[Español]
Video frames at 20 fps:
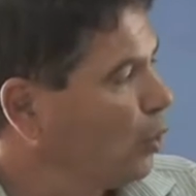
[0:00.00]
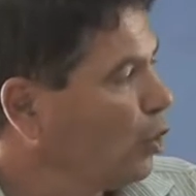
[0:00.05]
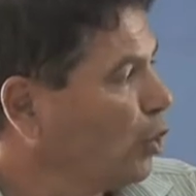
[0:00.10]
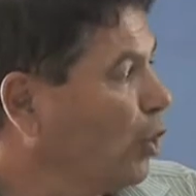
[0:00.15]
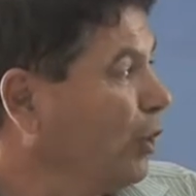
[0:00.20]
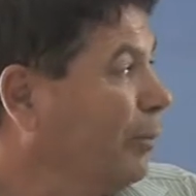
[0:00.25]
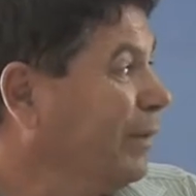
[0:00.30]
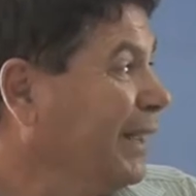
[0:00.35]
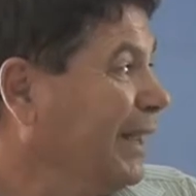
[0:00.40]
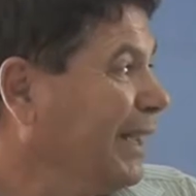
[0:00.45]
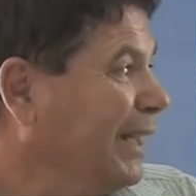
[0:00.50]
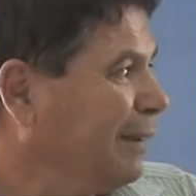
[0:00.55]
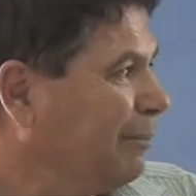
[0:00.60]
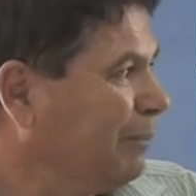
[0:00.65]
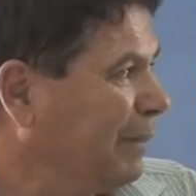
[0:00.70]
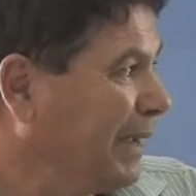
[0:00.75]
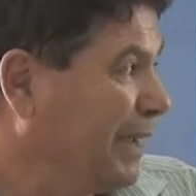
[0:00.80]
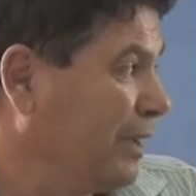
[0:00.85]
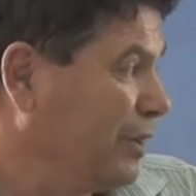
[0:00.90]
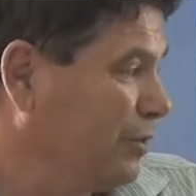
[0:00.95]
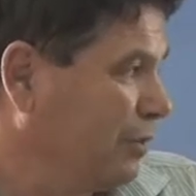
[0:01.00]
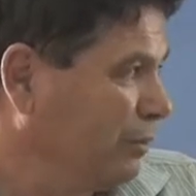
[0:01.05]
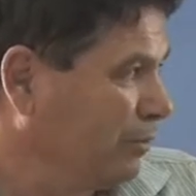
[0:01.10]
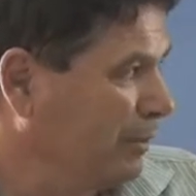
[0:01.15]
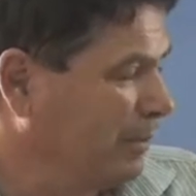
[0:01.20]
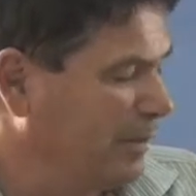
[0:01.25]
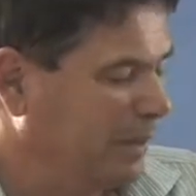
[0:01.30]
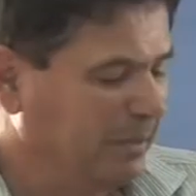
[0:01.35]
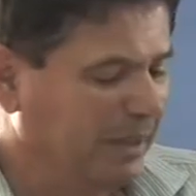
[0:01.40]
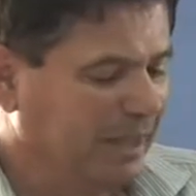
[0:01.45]
come el pequeño
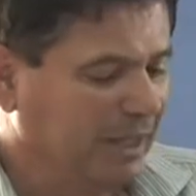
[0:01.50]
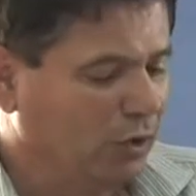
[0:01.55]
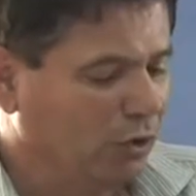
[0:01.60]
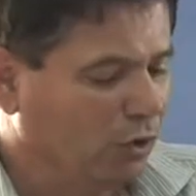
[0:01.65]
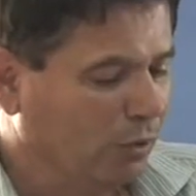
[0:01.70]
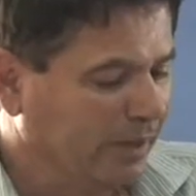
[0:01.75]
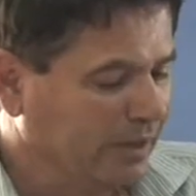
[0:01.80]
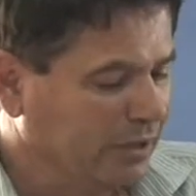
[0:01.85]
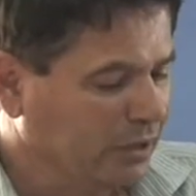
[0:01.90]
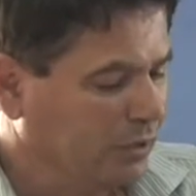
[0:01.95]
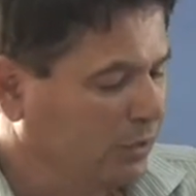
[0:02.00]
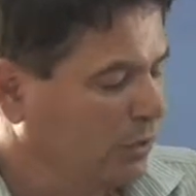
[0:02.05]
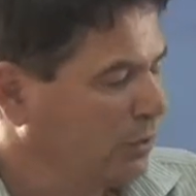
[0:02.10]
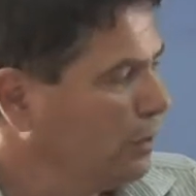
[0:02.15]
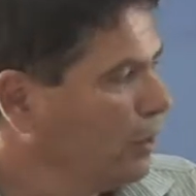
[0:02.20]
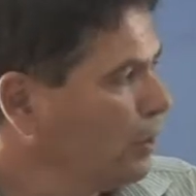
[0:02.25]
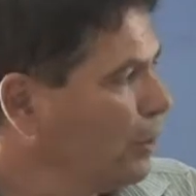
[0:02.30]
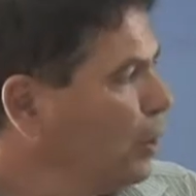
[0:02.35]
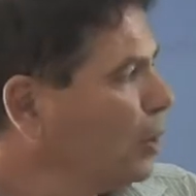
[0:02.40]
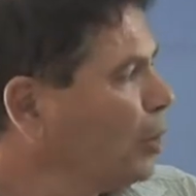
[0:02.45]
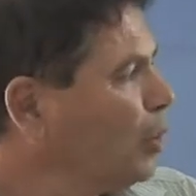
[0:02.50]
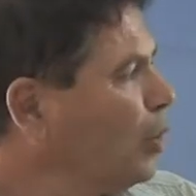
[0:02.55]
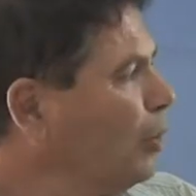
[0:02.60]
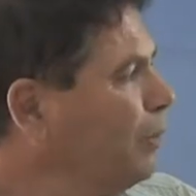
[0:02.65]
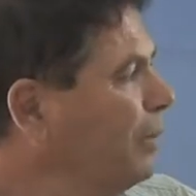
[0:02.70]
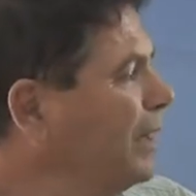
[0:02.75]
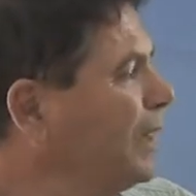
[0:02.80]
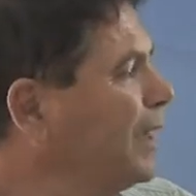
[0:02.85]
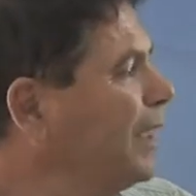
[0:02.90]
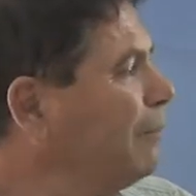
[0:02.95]
y mediano comercio,
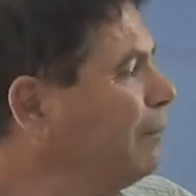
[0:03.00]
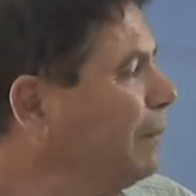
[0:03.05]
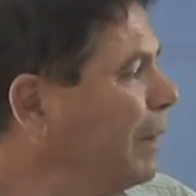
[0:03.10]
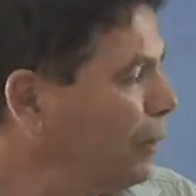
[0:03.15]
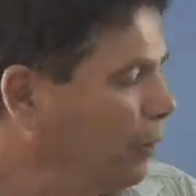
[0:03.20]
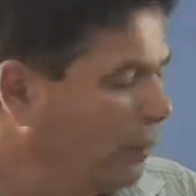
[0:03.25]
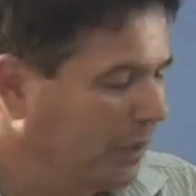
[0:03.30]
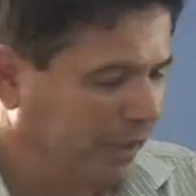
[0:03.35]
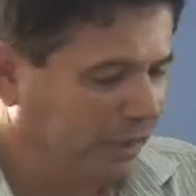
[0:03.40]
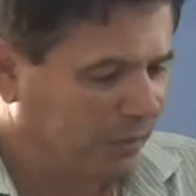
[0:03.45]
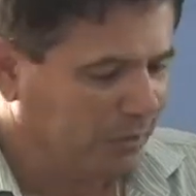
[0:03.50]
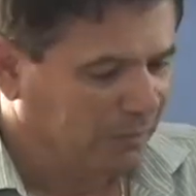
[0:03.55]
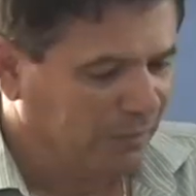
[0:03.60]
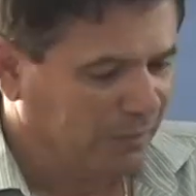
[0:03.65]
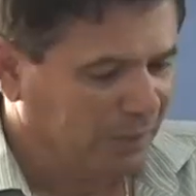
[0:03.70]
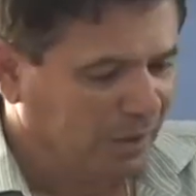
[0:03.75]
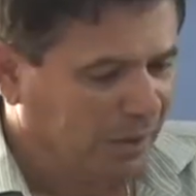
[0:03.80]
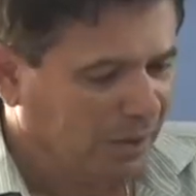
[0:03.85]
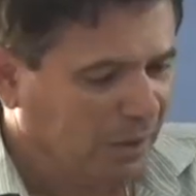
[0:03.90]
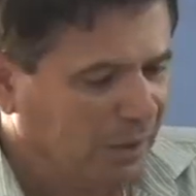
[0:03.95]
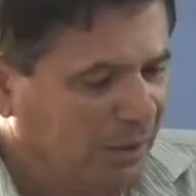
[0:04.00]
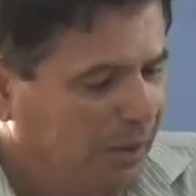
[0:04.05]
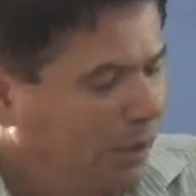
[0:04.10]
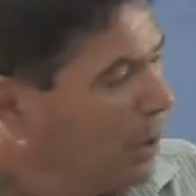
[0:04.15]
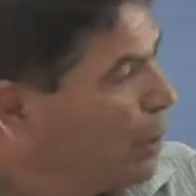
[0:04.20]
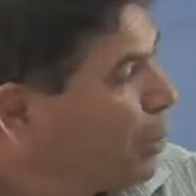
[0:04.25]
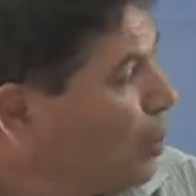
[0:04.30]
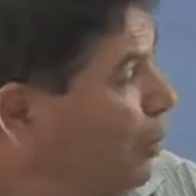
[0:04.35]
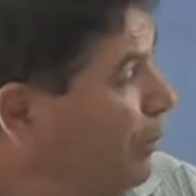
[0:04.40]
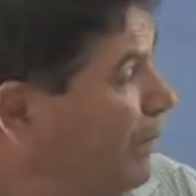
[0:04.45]
come el peluquero,
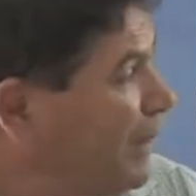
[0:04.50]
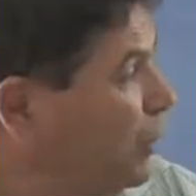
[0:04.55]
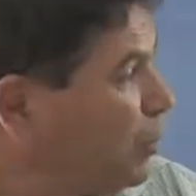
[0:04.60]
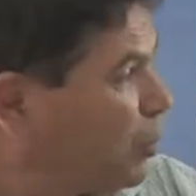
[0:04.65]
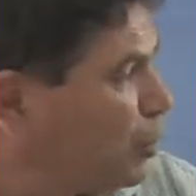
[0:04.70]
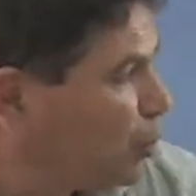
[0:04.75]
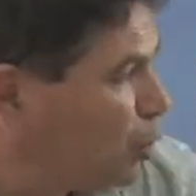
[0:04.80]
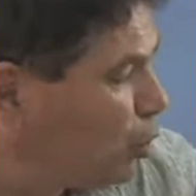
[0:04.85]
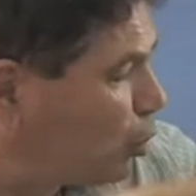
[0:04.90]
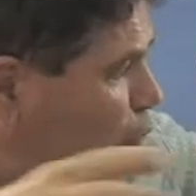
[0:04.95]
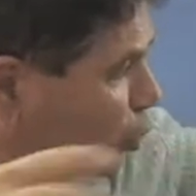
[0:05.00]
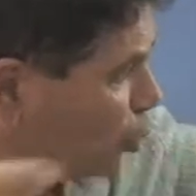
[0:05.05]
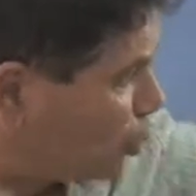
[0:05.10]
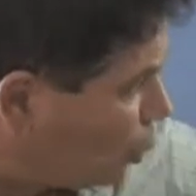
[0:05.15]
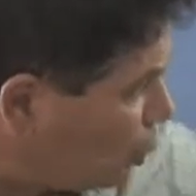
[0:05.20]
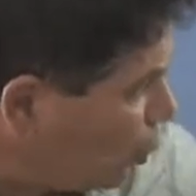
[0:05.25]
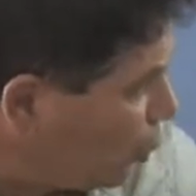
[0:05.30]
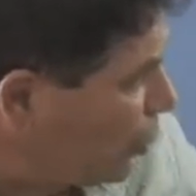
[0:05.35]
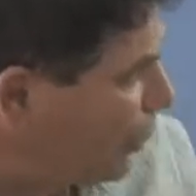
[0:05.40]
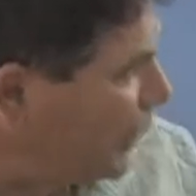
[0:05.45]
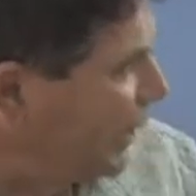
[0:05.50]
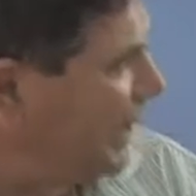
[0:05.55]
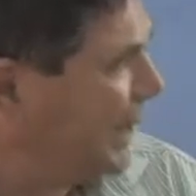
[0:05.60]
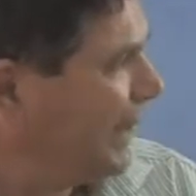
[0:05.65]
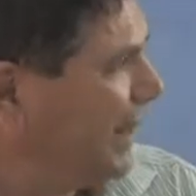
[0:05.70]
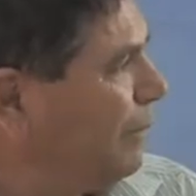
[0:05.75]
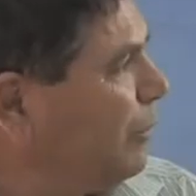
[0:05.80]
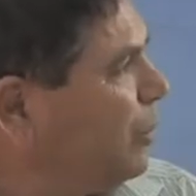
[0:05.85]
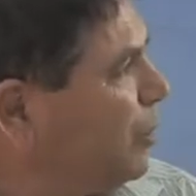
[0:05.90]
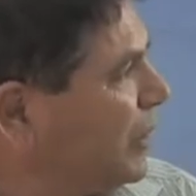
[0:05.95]
come todo el
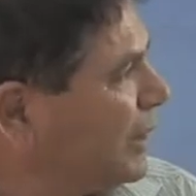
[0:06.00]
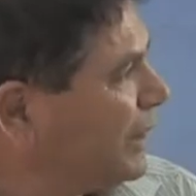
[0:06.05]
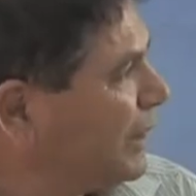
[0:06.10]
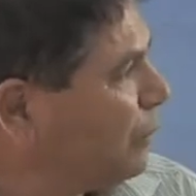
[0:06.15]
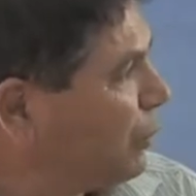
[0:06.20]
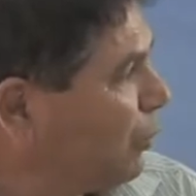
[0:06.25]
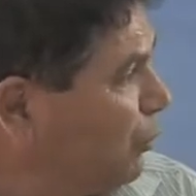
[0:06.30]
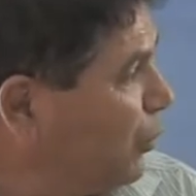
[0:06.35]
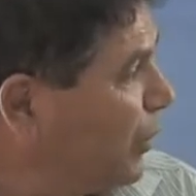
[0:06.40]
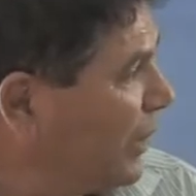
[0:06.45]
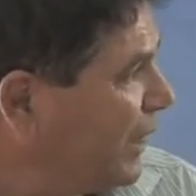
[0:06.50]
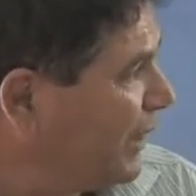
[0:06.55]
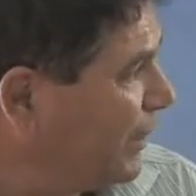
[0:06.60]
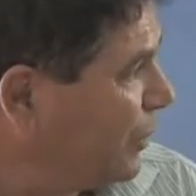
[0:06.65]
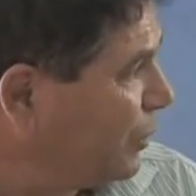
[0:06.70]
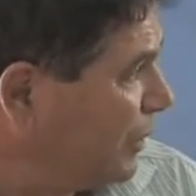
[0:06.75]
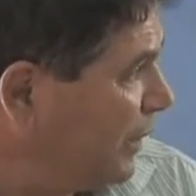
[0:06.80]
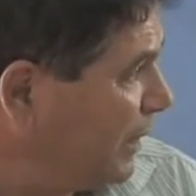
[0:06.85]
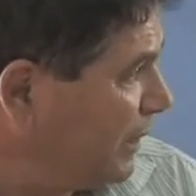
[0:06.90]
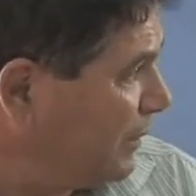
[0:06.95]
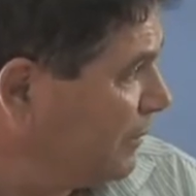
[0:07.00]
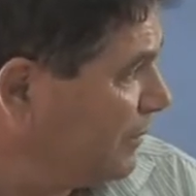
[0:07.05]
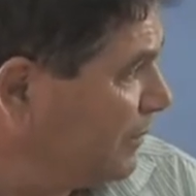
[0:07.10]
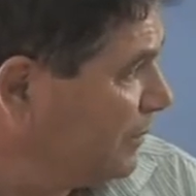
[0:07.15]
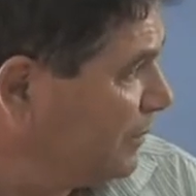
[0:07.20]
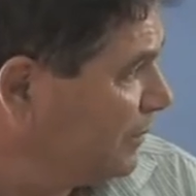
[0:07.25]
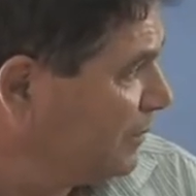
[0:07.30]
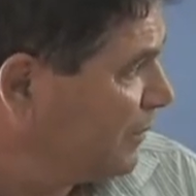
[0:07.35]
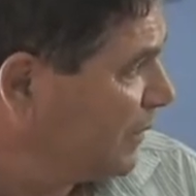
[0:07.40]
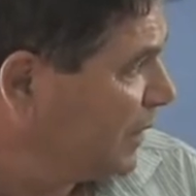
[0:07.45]
gremio que está por fuera del hotel.
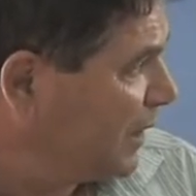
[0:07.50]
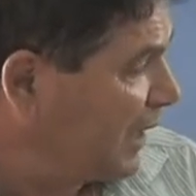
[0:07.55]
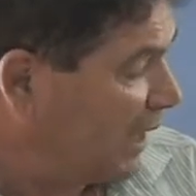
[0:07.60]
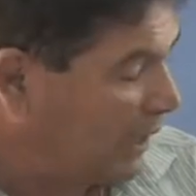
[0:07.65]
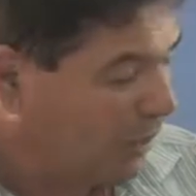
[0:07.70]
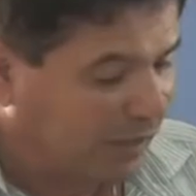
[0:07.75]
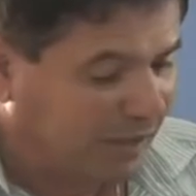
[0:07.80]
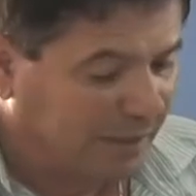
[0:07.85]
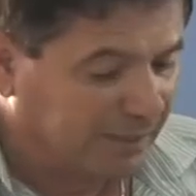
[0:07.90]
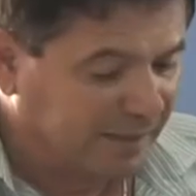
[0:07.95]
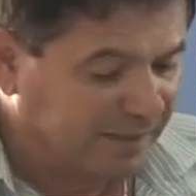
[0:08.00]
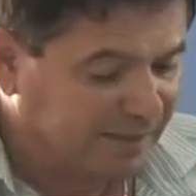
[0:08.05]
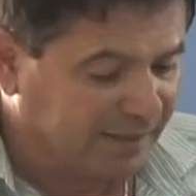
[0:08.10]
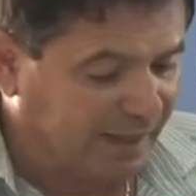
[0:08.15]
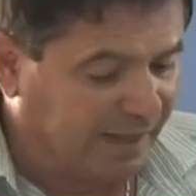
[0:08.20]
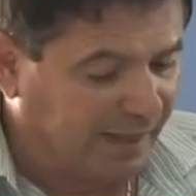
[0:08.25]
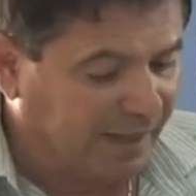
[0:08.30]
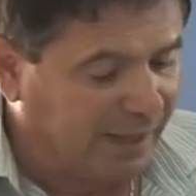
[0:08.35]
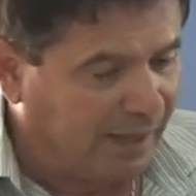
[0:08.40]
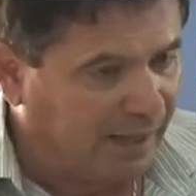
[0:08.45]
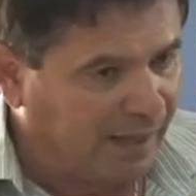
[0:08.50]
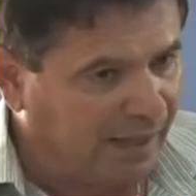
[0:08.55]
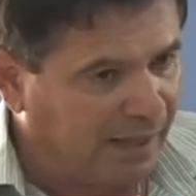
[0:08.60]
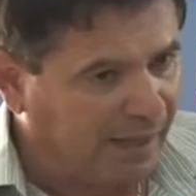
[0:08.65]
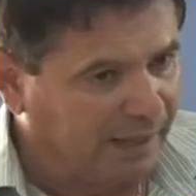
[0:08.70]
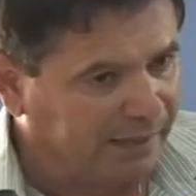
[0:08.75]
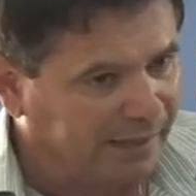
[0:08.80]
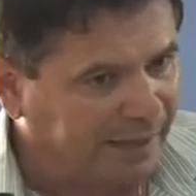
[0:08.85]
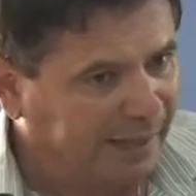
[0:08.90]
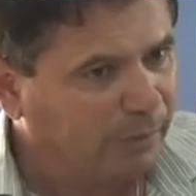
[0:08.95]
Ahora, ¿qué pasa?
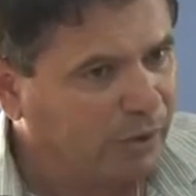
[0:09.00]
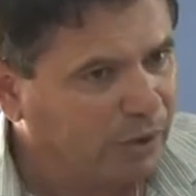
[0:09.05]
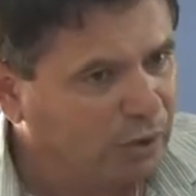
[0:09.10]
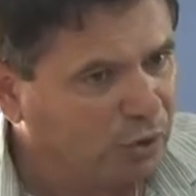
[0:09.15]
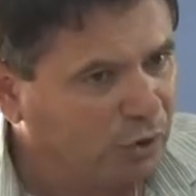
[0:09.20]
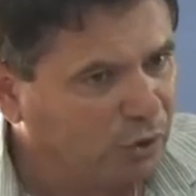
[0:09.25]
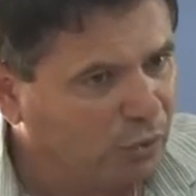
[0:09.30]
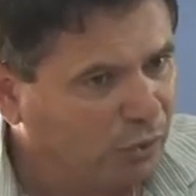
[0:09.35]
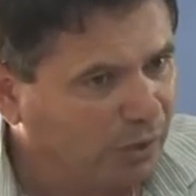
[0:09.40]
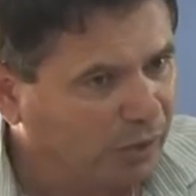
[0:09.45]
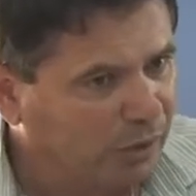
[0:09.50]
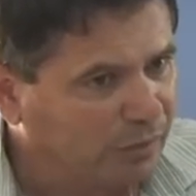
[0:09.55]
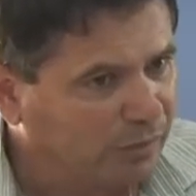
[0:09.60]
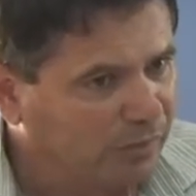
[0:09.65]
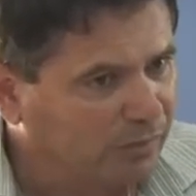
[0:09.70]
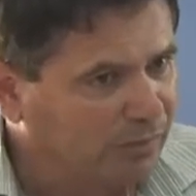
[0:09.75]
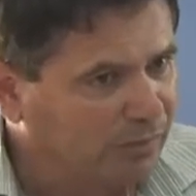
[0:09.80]
Tenemos el todo incluido.